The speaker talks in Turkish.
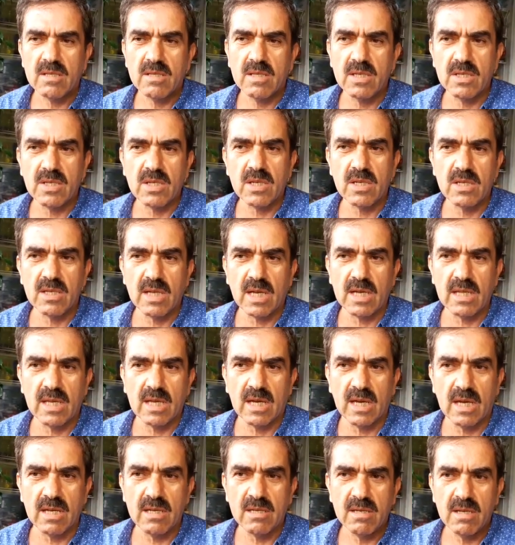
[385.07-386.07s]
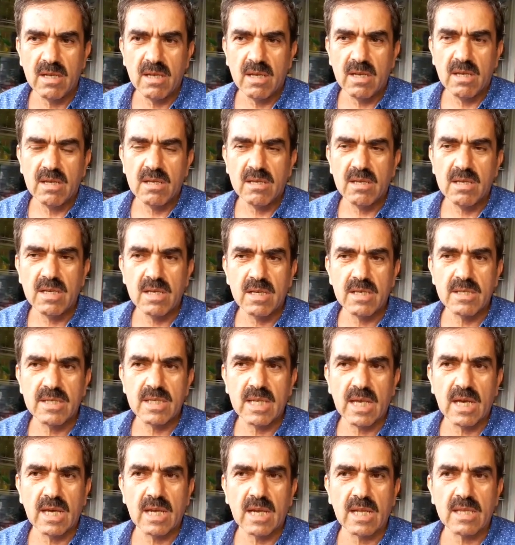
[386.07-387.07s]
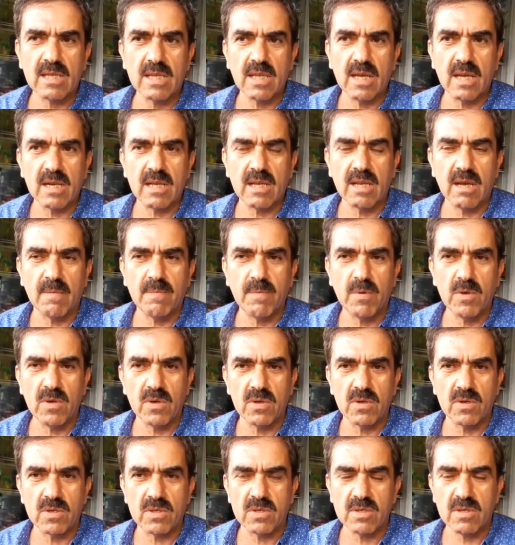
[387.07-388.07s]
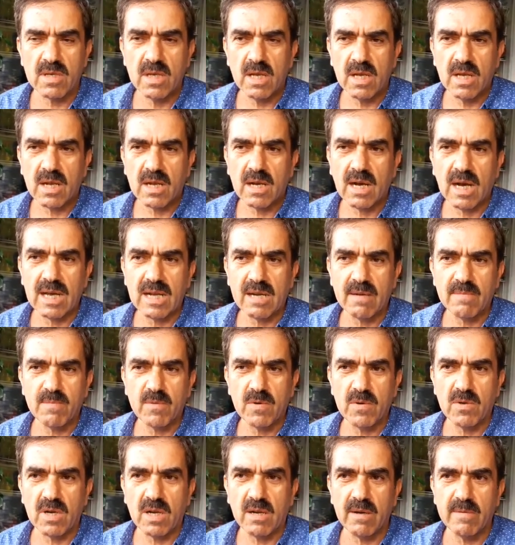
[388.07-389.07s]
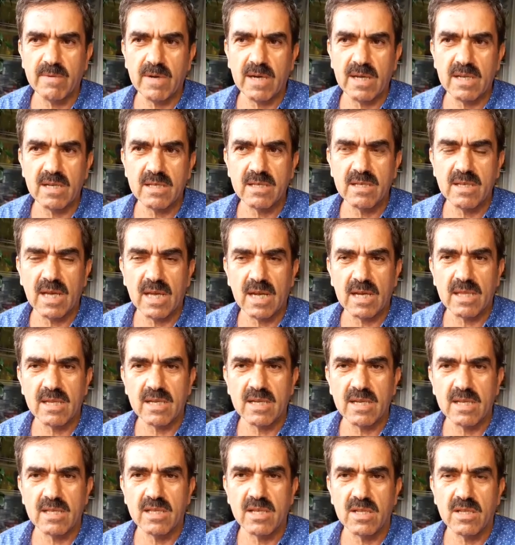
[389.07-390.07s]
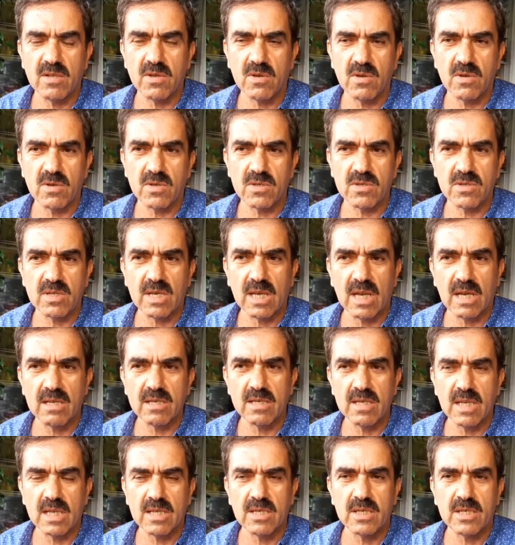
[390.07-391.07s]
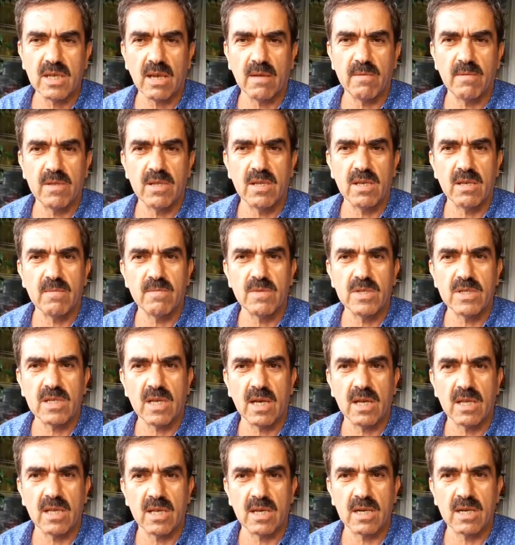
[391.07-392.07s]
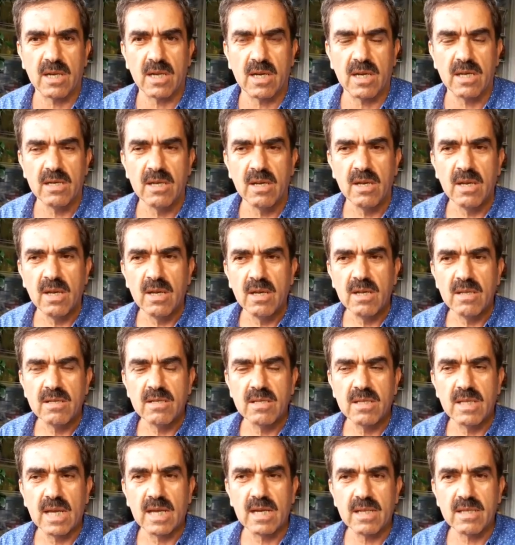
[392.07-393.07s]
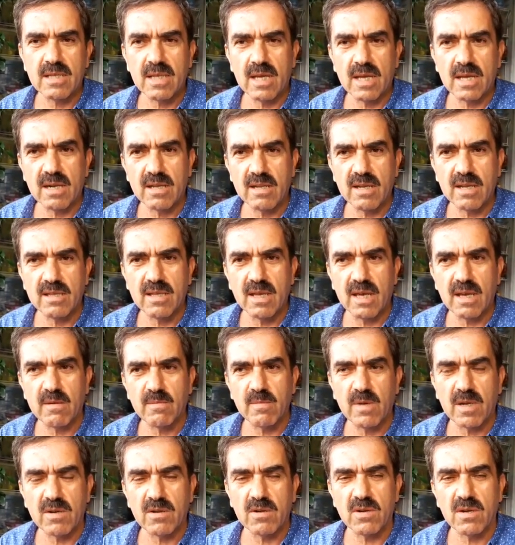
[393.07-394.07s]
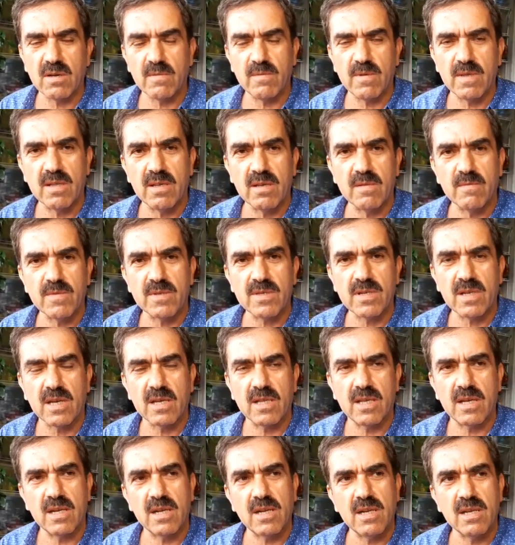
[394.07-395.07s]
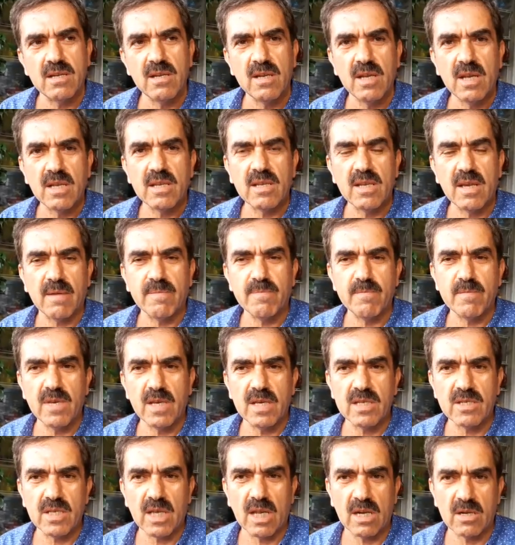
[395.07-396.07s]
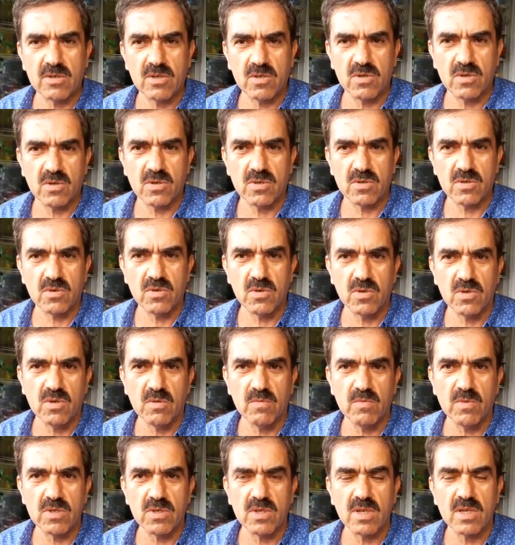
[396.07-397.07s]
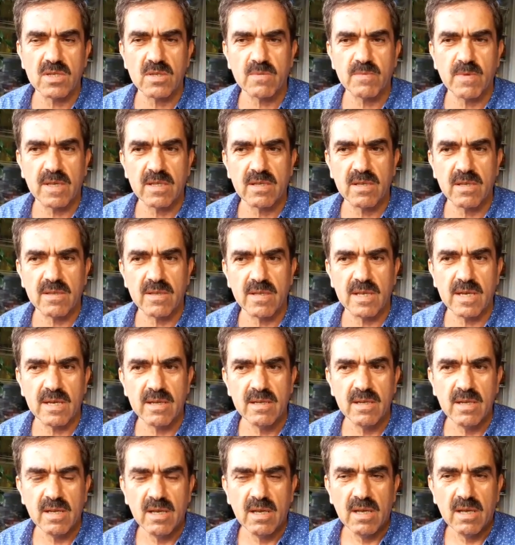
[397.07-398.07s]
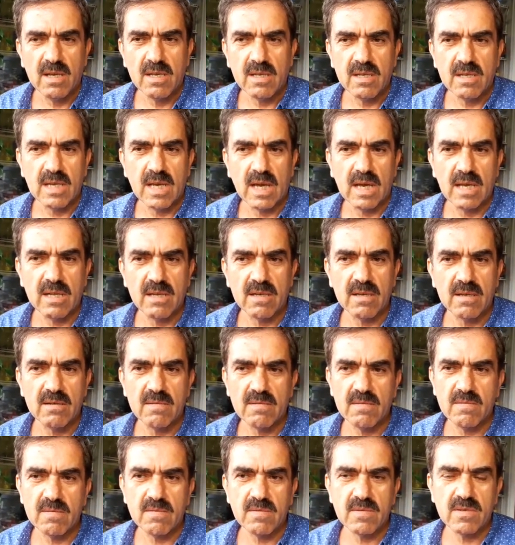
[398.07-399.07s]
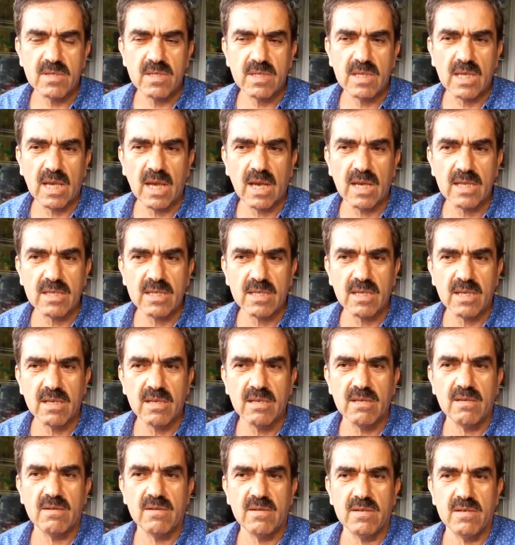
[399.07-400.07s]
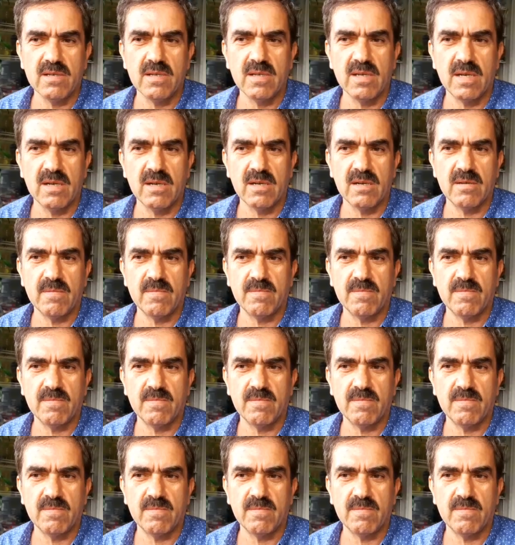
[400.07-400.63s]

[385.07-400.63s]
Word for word: dışında da e, ziyaretler yapıyoruz. Garip kurabanın derdini dinliyoruz. yetişebildiğimiz kadarla, dertlerine derman olabildiğimiz kadar yapmaya çalışıyoruz gücümüz nispetinde. Yani siyasi e,